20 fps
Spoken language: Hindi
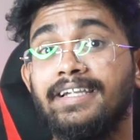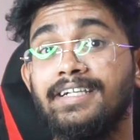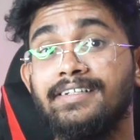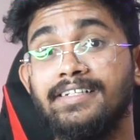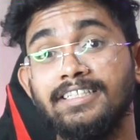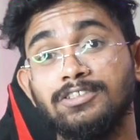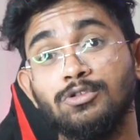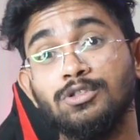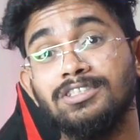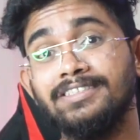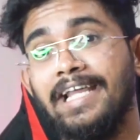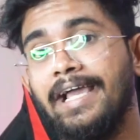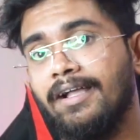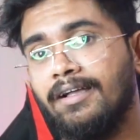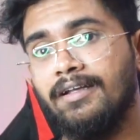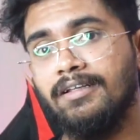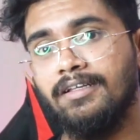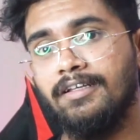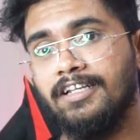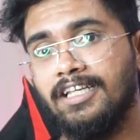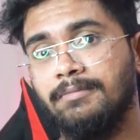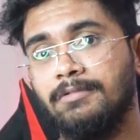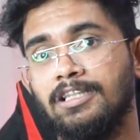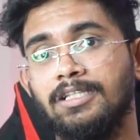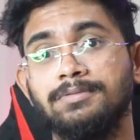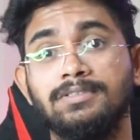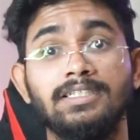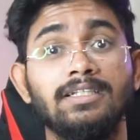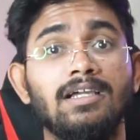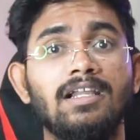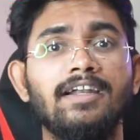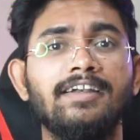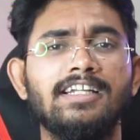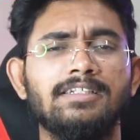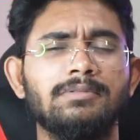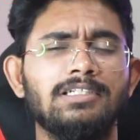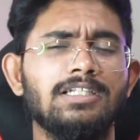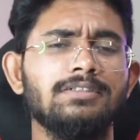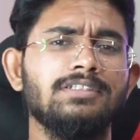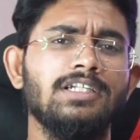इंटरेस्ट को स्टैक करके रखें मतलब सिंगल
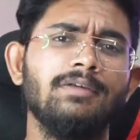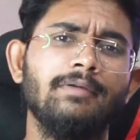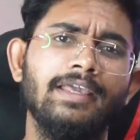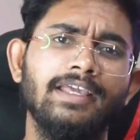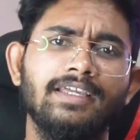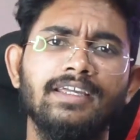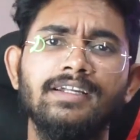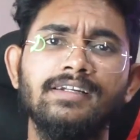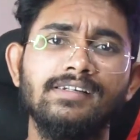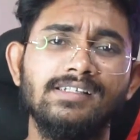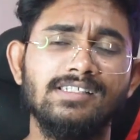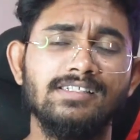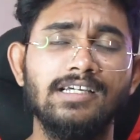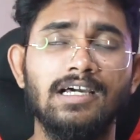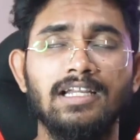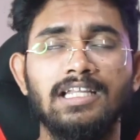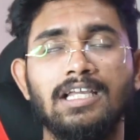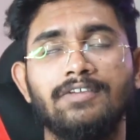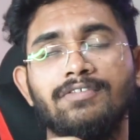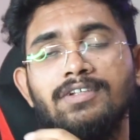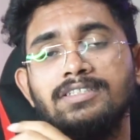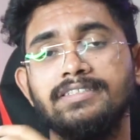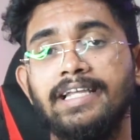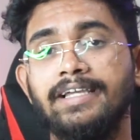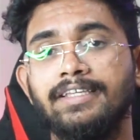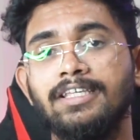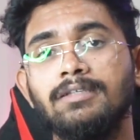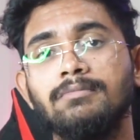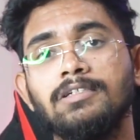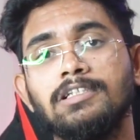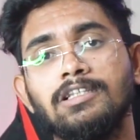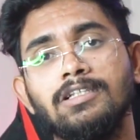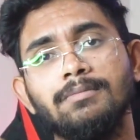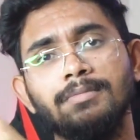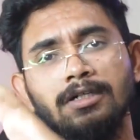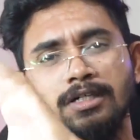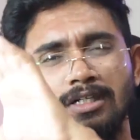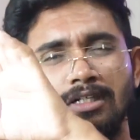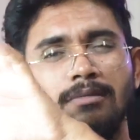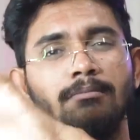इंटरेस्ट मतलब सिर्फ एक ही इंटरेस्ट डाले या फिर स्टैकिंग
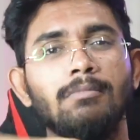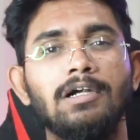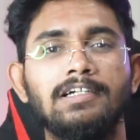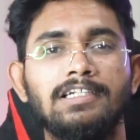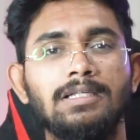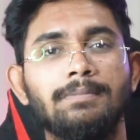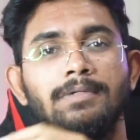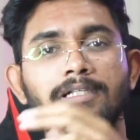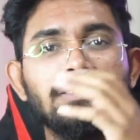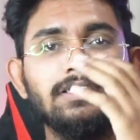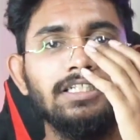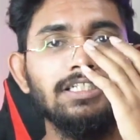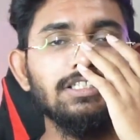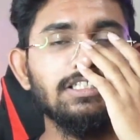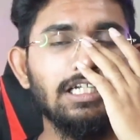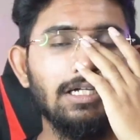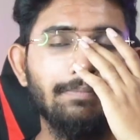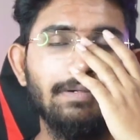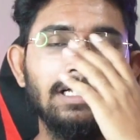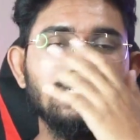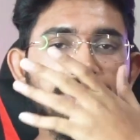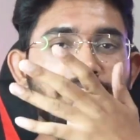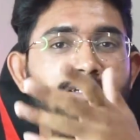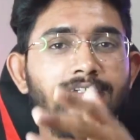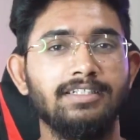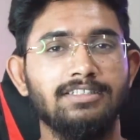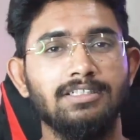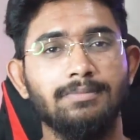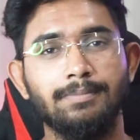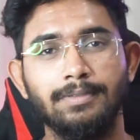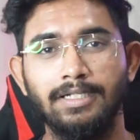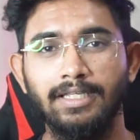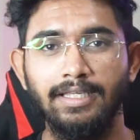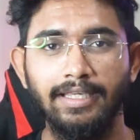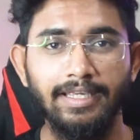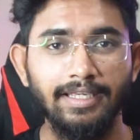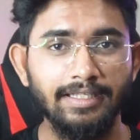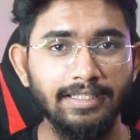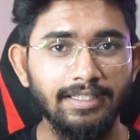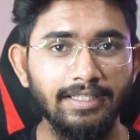मतलब मल्टीपल तीन चार पांच इंटरेस्ट अपने
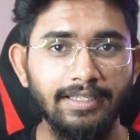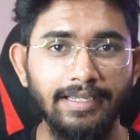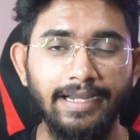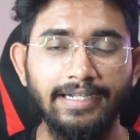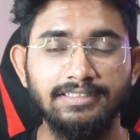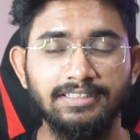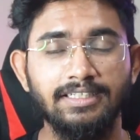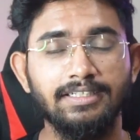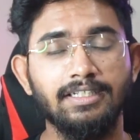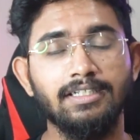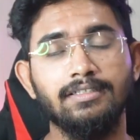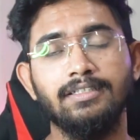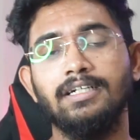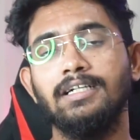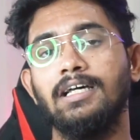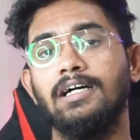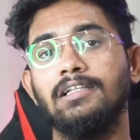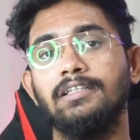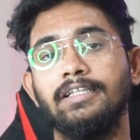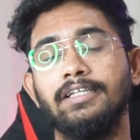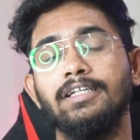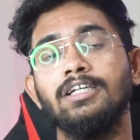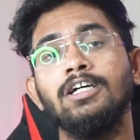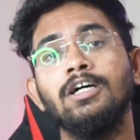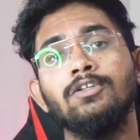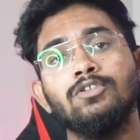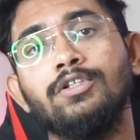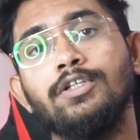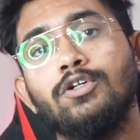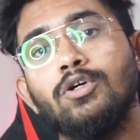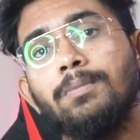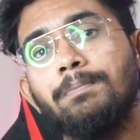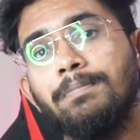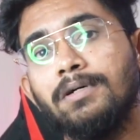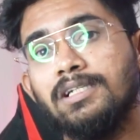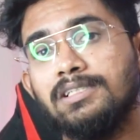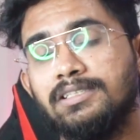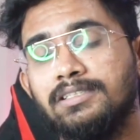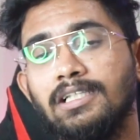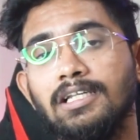एक ही एसेट के अंदर डाल दे तो देखो
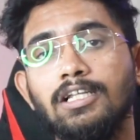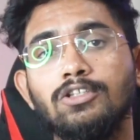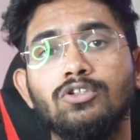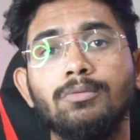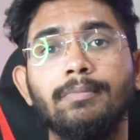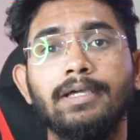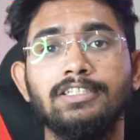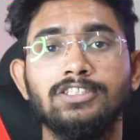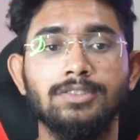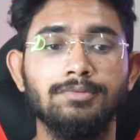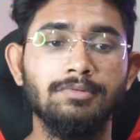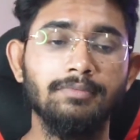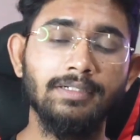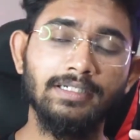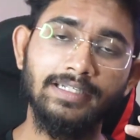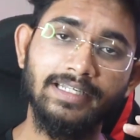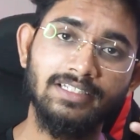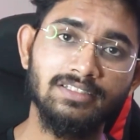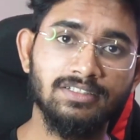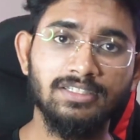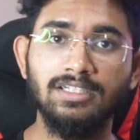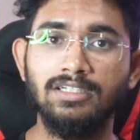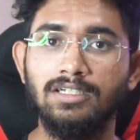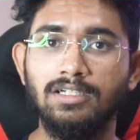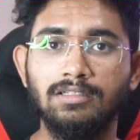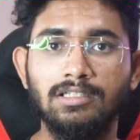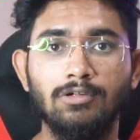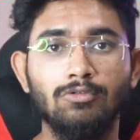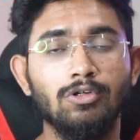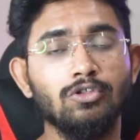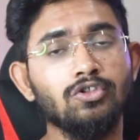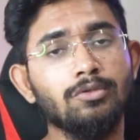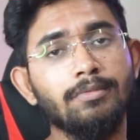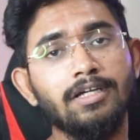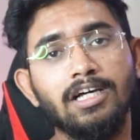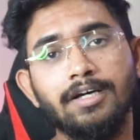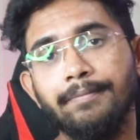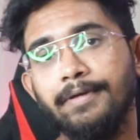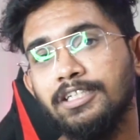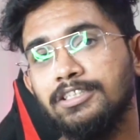पर्सनली तो मैं जब भी टेस्टिंग करता हूँ ना तो
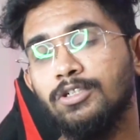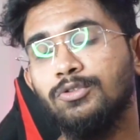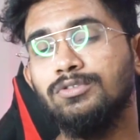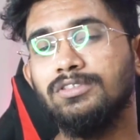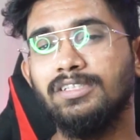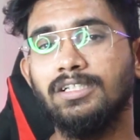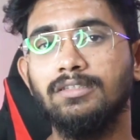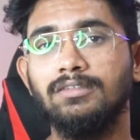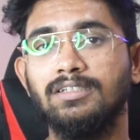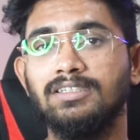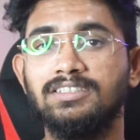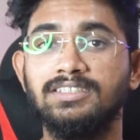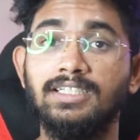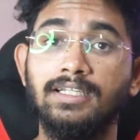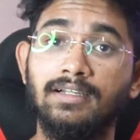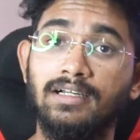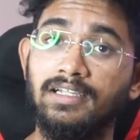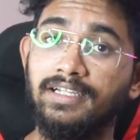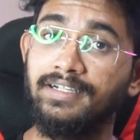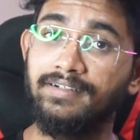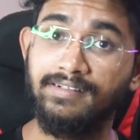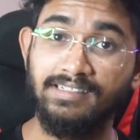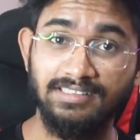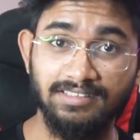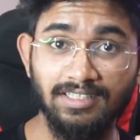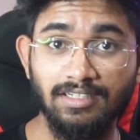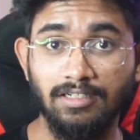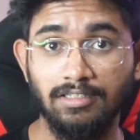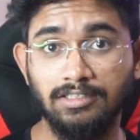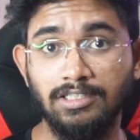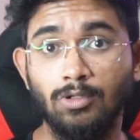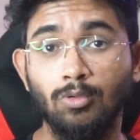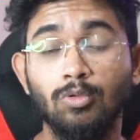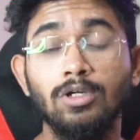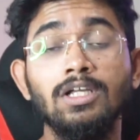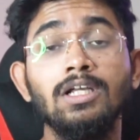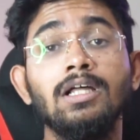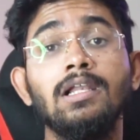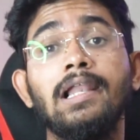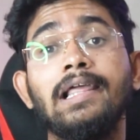मैं हमेशा उसके अंदर सिंगल इंटरेस्ट ही रखता हूँ
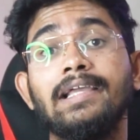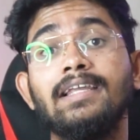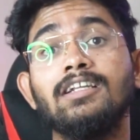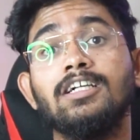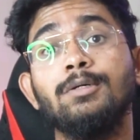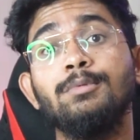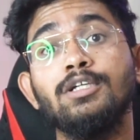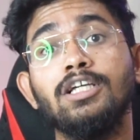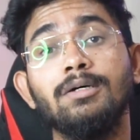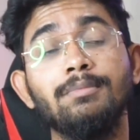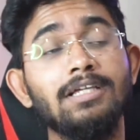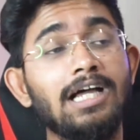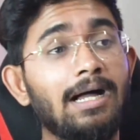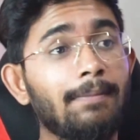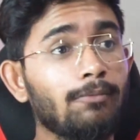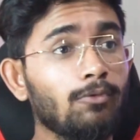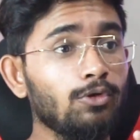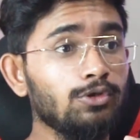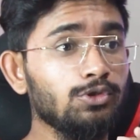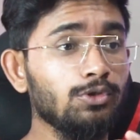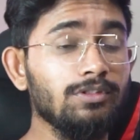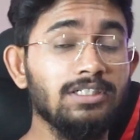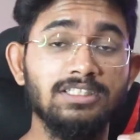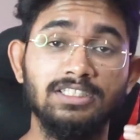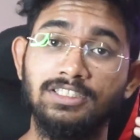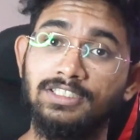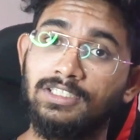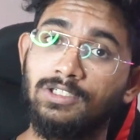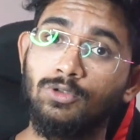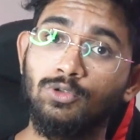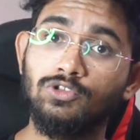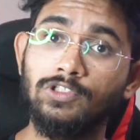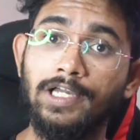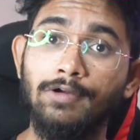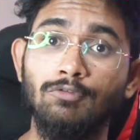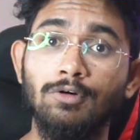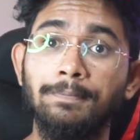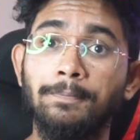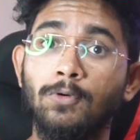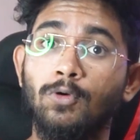लेकिन कभी कभी आपको जो डिसीजन होता
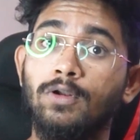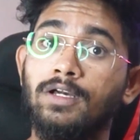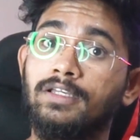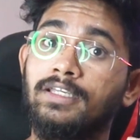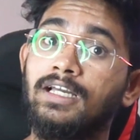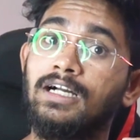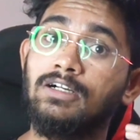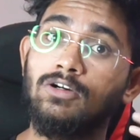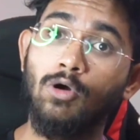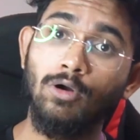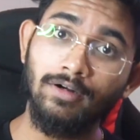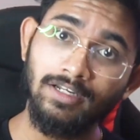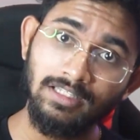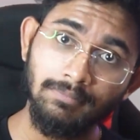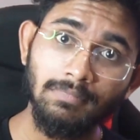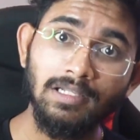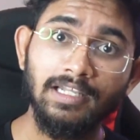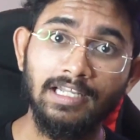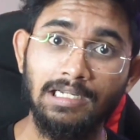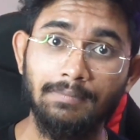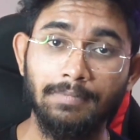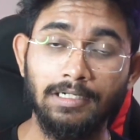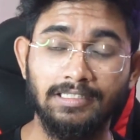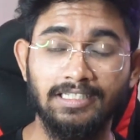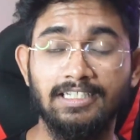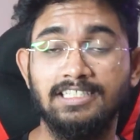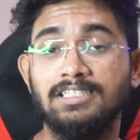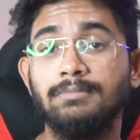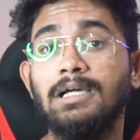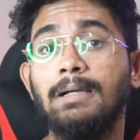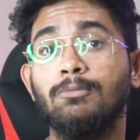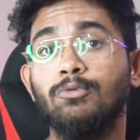है वो प्रोडक्ट के अकॉर्डिंग भी लेना पड़ता है जैसे मैं